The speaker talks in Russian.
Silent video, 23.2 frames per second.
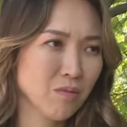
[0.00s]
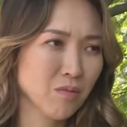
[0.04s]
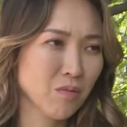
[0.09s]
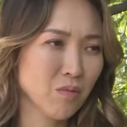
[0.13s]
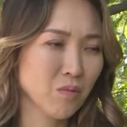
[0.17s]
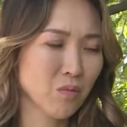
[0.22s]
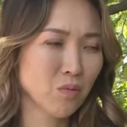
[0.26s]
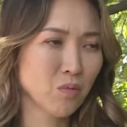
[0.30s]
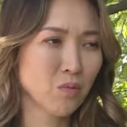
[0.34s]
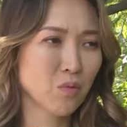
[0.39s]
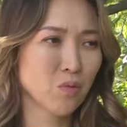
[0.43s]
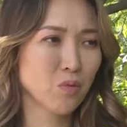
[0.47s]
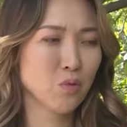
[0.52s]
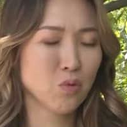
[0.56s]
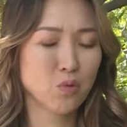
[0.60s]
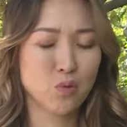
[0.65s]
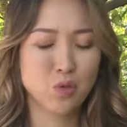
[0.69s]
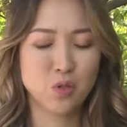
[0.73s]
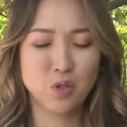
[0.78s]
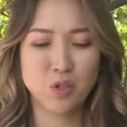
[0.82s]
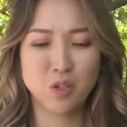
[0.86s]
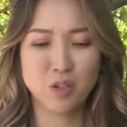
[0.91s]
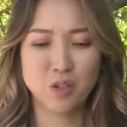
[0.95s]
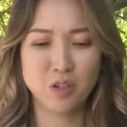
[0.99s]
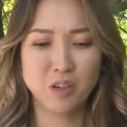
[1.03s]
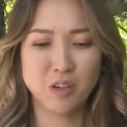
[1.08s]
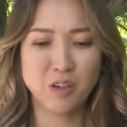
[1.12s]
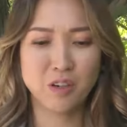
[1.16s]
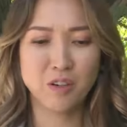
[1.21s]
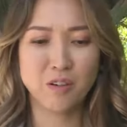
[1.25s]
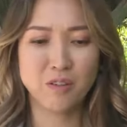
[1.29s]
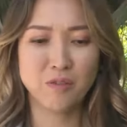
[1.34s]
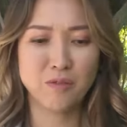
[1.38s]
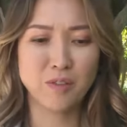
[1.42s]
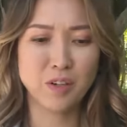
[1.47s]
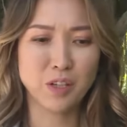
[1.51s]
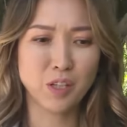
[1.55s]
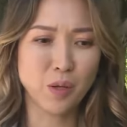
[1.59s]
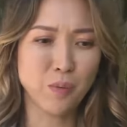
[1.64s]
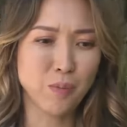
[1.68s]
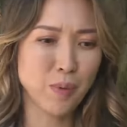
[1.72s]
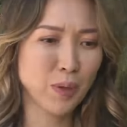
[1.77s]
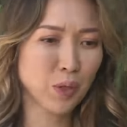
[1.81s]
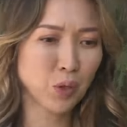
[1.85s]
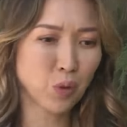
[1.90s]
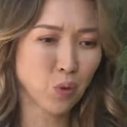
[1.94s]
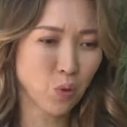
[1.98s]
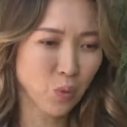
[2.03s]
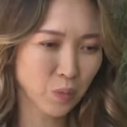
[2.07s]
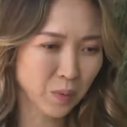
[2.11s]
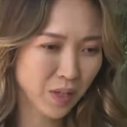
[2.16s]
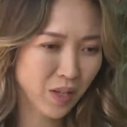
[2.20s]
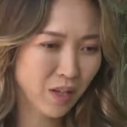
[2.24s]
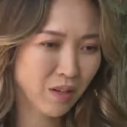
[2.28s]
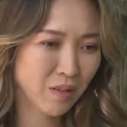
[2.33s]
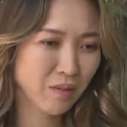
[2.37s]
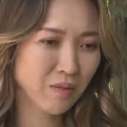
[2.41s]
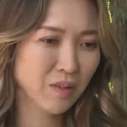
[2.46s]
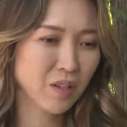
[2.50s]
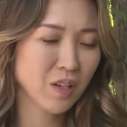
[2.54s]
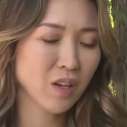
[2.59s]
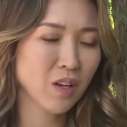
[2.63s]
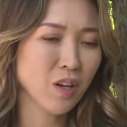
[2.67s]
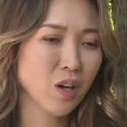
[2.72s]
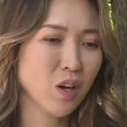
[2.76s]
мужиковато-подобная,